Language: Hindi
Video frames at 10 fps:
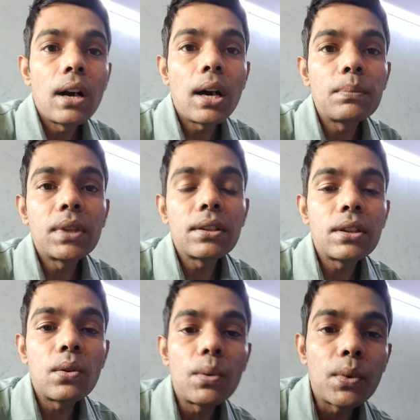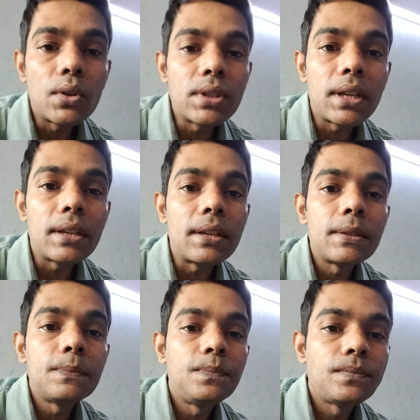आप तक ज़रूर पहुँचाएँगे
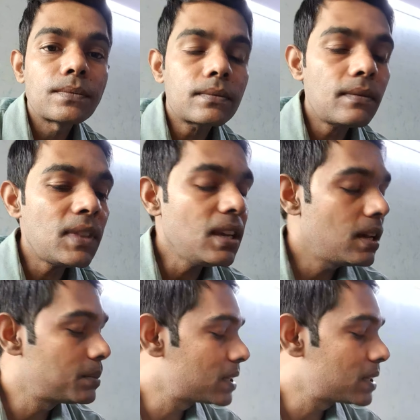अब